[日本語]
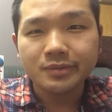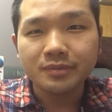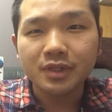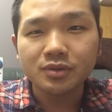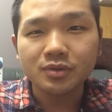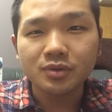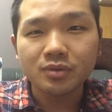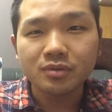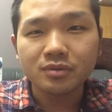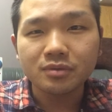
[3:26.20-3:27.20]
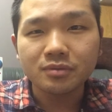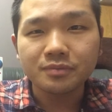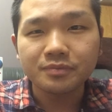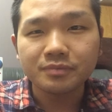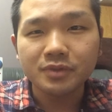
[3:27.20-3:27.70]
まあその
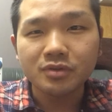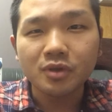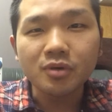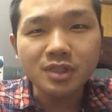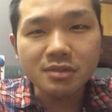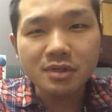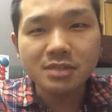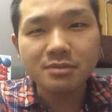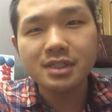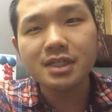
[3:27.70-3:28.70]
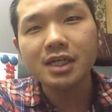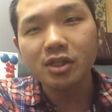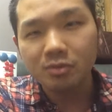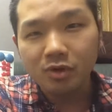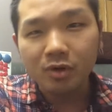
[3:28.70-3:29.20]
別に強制はしませんけ
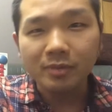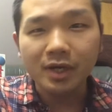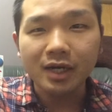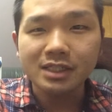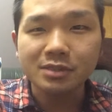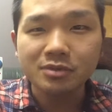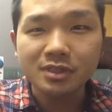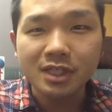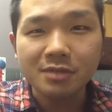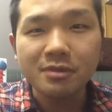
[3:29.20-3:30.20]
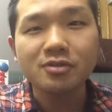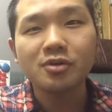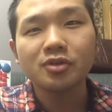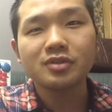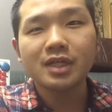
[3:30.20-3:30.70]
ども、まあ、自分で決める
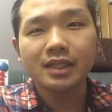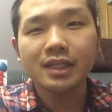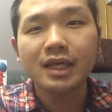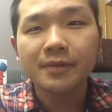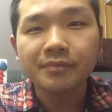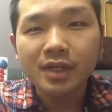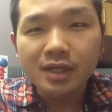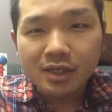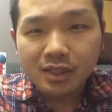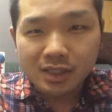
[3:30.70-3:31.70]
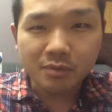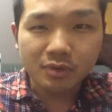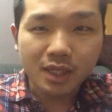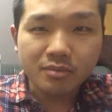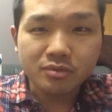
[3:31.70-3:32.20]
ことなんでで
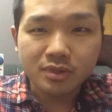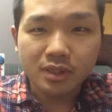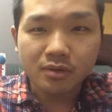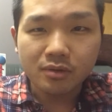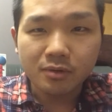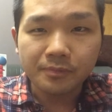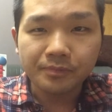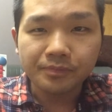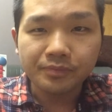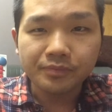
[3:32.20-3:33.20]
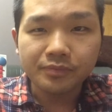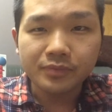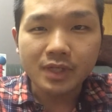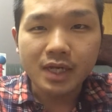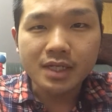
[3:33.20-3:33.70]
も多分あの
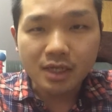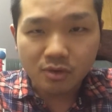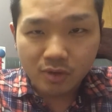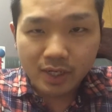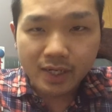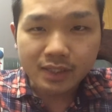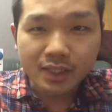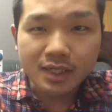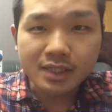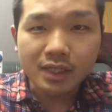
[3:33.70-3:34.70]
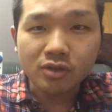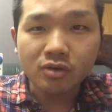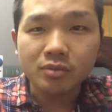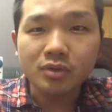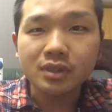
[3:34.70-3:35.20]
何かこう変えていきたいと
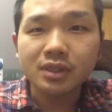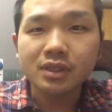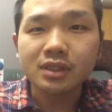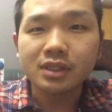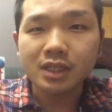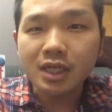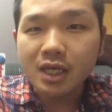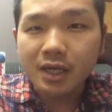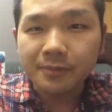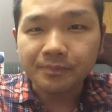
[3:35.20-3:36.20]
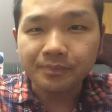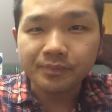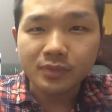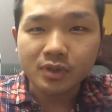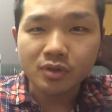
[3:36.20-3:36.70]
思って
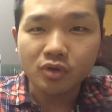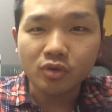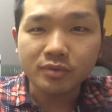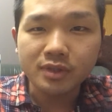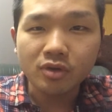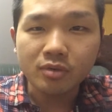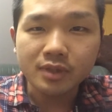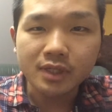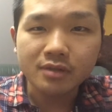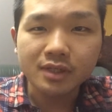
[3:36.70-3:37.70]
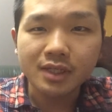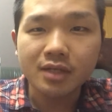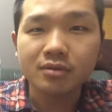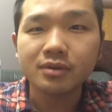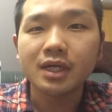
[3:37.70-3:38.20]
このビデオを見てくれて
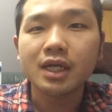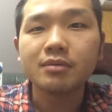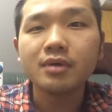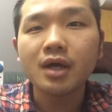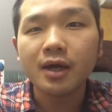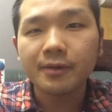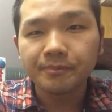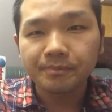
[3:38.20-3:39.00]
るんであれば